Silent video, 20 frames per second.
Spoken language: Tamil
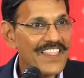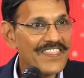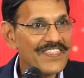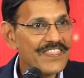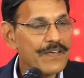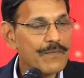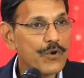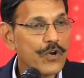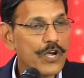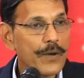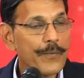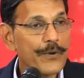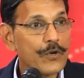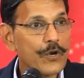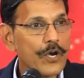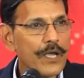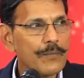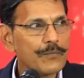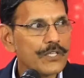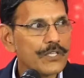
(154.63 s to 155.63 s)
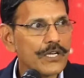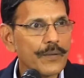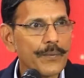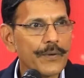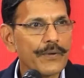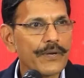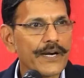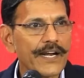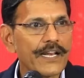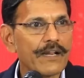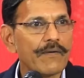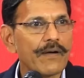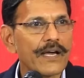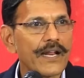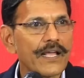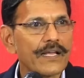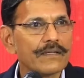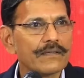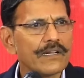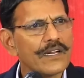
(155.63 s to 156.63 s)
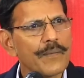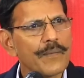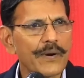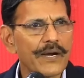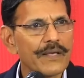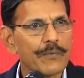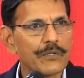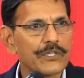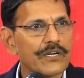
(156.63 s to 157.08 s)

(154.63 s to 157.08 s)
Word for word: அந்த புக்கை போய் கோயம்புத்தூரில் போய் ஒரு கடையில் வாங்கினேன் எல்லாம் பழைய